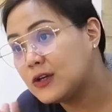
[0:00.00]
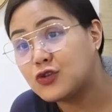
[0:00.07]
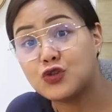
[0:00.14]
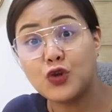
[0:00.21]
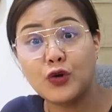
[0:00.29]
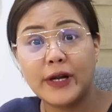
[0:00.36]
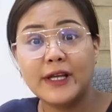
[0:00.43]

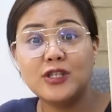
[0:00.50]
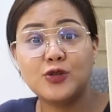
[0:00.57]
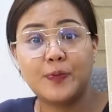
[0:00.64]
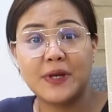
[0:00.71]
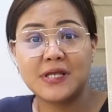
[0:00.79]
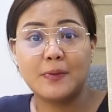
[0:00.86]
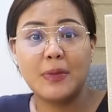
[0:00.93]
storage
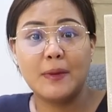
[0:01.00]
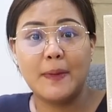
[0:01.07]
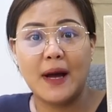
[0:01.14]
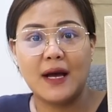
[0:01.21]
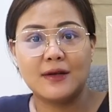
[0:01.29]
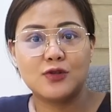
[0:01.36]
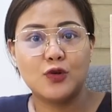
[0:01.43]
pa sa
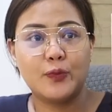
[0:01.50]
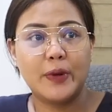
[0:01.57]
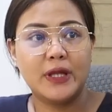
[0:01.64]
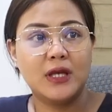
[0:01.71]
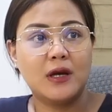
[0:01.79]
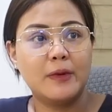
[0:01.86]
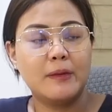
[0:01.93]
baba. So
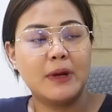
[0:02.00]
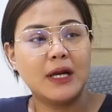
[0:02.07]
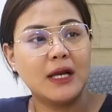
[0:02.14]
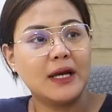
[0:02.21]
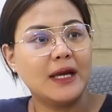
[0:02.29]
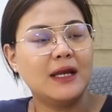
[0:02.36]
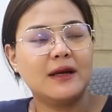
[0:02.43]
pwede kami
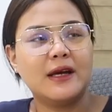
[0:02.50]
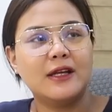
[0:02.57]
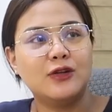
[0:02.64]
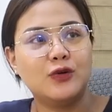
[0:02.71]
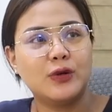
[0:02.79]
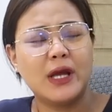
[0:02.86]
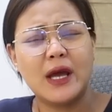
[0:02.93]
maglagay-lagay doon.